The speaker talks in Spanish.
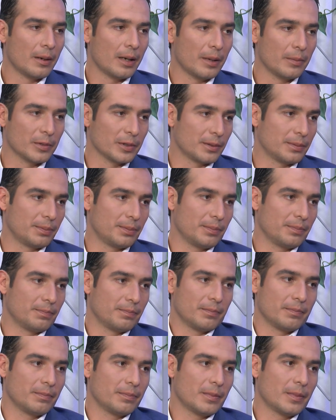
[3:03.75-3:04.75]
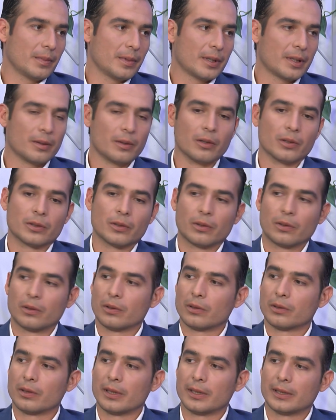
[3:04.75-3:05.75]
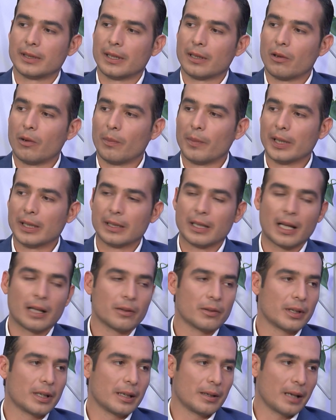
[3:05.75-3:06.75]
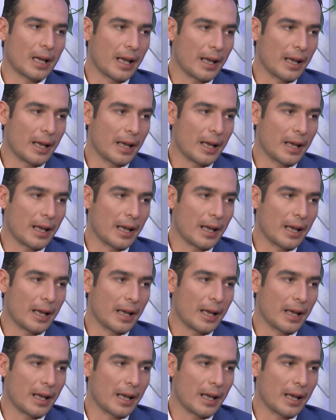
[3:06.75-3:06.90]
Hemos nosotros este, comentado y,